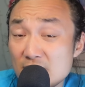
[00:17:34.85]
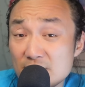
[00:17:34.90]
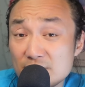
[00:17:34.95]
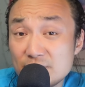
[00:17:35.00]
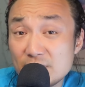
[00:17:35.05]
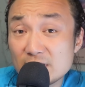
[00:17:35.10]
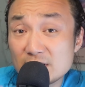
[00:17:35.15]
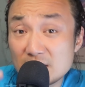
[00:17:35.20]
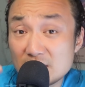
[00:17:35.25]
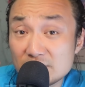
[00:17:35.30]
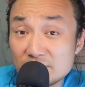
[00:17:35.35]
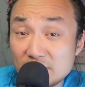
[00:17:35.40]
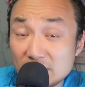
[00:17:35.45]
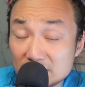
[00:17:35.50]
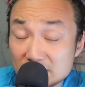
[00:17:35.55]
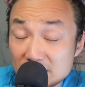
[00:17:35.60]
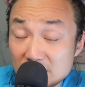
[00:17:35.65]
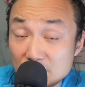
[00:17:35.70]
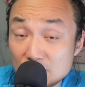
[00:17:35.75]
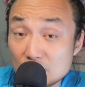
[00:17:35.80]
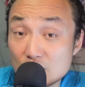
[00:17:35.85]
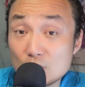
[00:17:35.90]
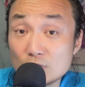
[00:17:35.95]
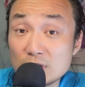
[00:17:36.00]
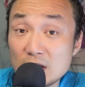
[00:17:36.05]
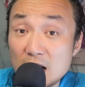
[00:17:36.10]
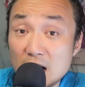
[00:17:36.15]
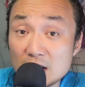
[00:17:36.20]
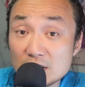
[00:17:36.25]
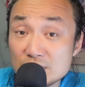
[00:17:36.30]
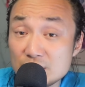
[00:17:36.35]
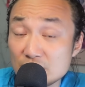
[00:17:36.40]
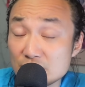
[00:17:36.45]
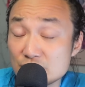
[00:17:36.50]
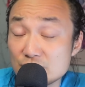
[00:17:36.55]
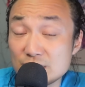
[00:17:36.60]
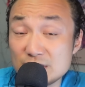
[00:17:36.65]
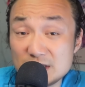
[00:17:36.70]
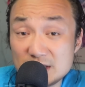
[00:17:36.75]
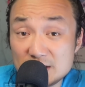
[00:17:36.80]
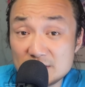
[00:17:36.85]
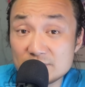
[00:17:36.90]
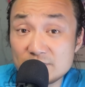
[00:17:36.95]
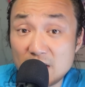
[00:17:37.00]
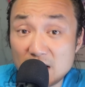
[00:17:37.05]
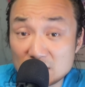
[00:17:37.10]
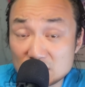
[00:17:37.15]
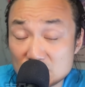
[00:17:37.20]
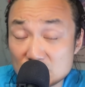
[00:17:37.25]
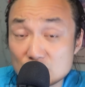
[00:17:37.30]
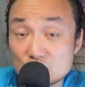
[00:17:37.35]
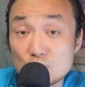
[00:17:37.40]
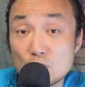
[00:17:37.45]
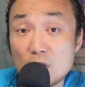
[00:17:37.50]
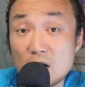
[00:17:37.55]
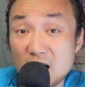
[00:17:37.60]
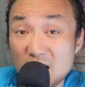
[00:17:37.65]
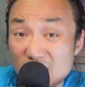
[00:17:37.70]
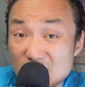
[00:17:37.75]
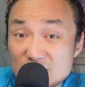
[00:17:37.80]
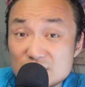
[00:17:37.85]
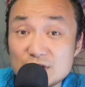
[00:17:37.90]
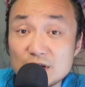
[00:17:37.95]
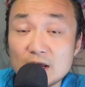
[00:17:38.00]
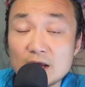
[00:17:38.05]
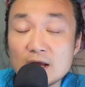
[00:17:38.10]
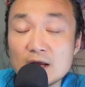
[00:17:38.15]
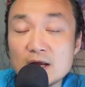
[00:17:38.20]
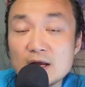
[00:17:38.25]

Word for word: 非常法治健全的国家，而且是依法治国，而且